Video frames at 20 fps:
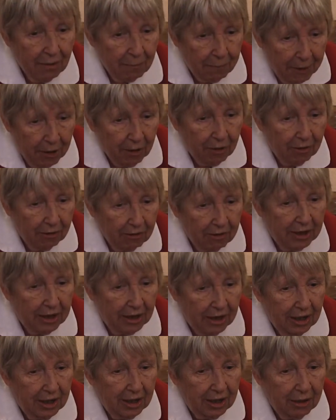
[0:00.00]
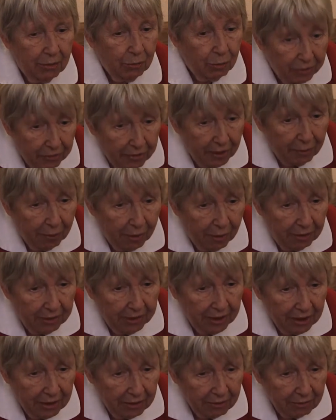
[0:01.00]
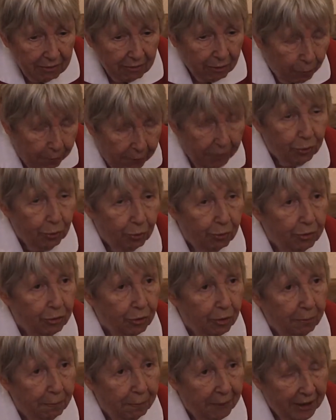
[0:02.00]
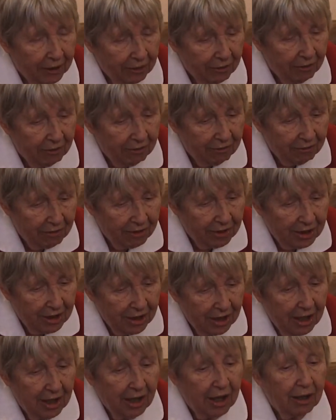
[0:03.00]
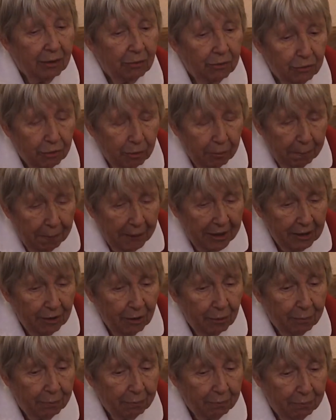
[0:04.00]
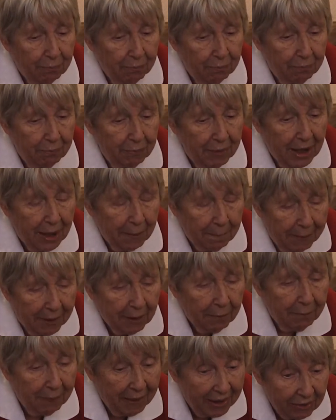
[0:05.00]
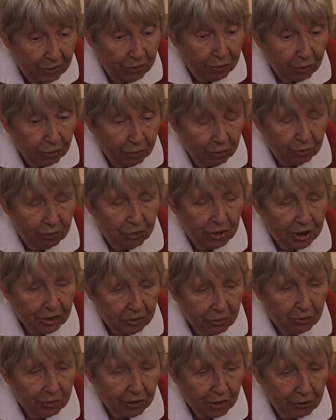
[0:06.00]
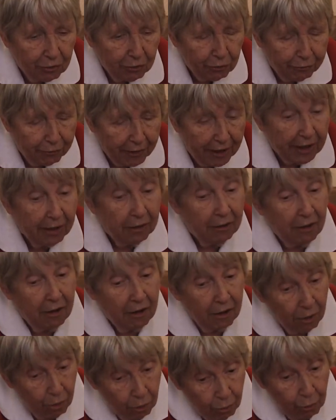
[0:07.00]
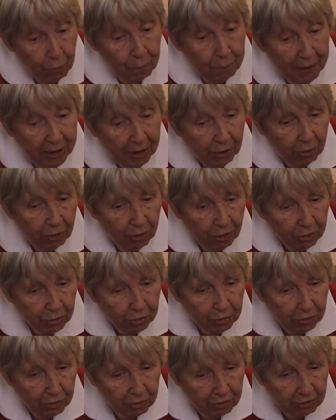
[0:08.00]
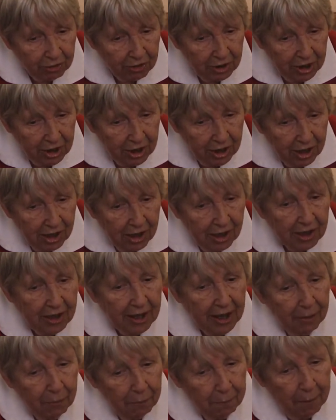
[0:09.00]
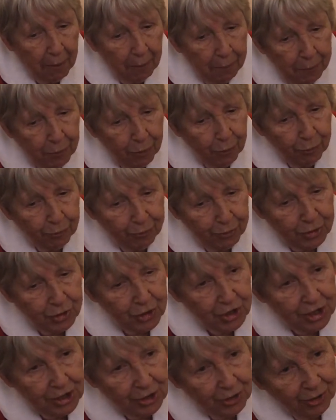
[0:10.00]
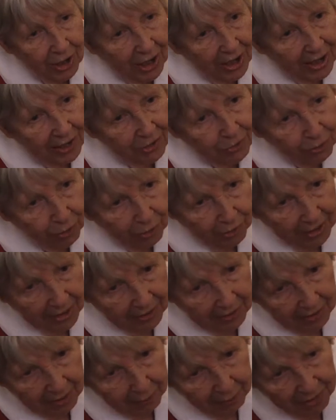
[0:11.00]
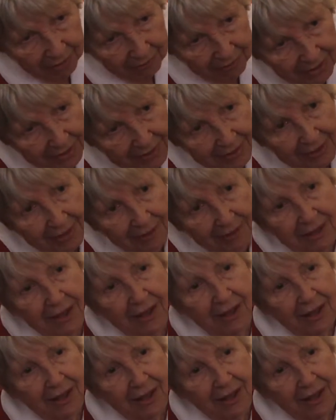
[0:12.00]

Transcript: Però eh, questa volta ho preso questo impegno e questo impegno mi ha permesso in un certo senso fare un percorso che è un po' più vicino alla storia della mia vita